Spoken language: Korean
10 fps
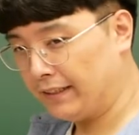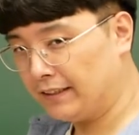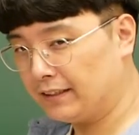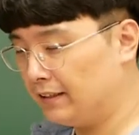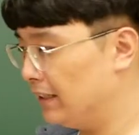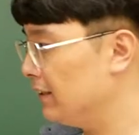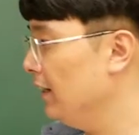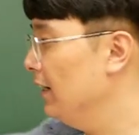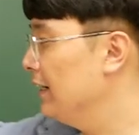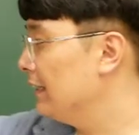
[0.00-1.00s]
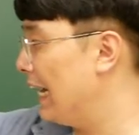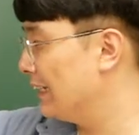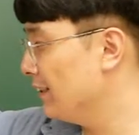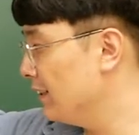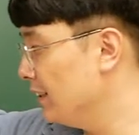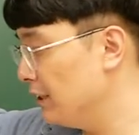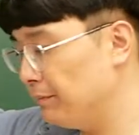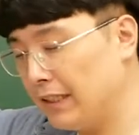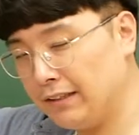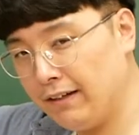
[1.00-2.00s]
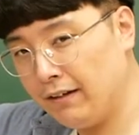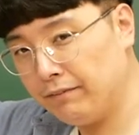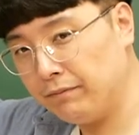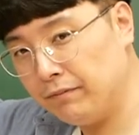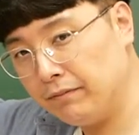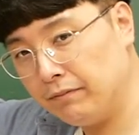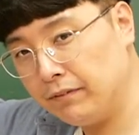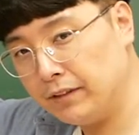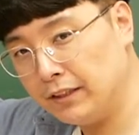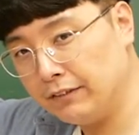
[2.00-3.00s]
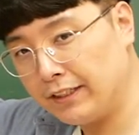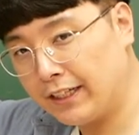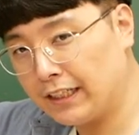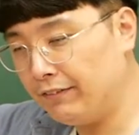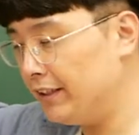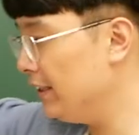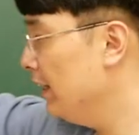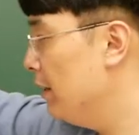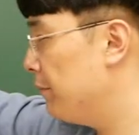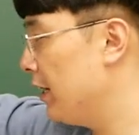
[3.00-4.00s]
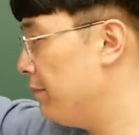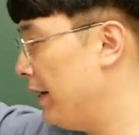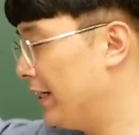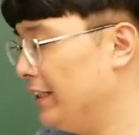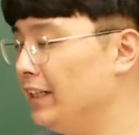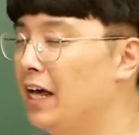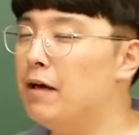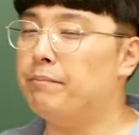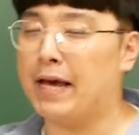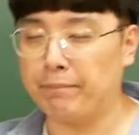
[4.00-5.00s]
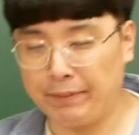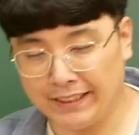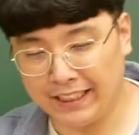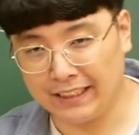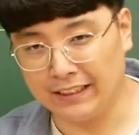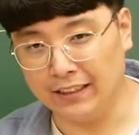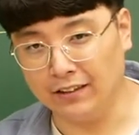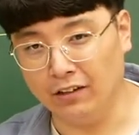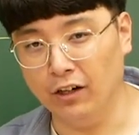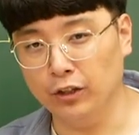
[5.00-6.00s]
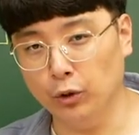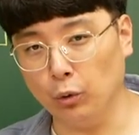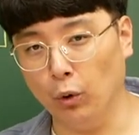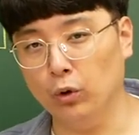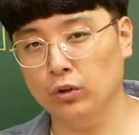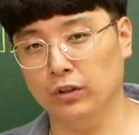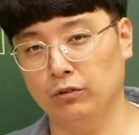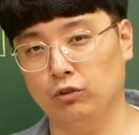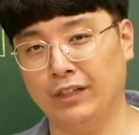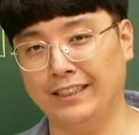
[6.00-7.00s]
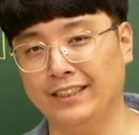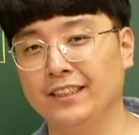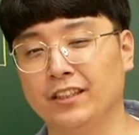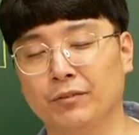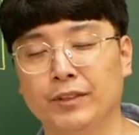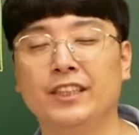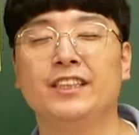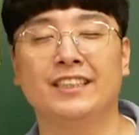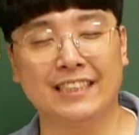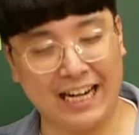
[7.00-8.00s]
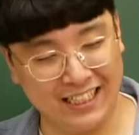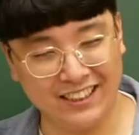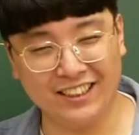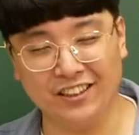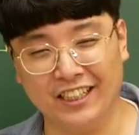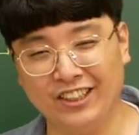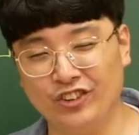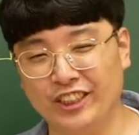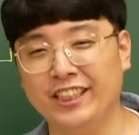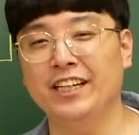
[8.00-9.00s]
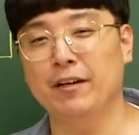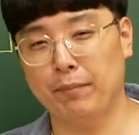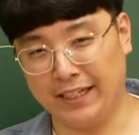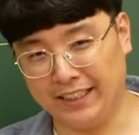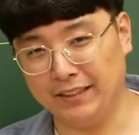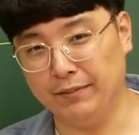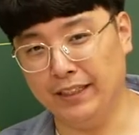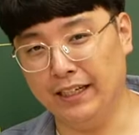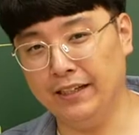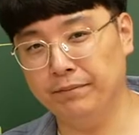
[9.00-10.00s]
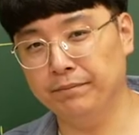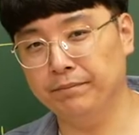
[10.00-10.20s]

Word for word: 즉, 그래서 다섯 등급만큼의 등급 차이가 나면은 별의 밝기는 100배 차이가 난다는 거. 요거 두 가지를 여러분들 잘 기억을 해 두시기 바라겠습니다.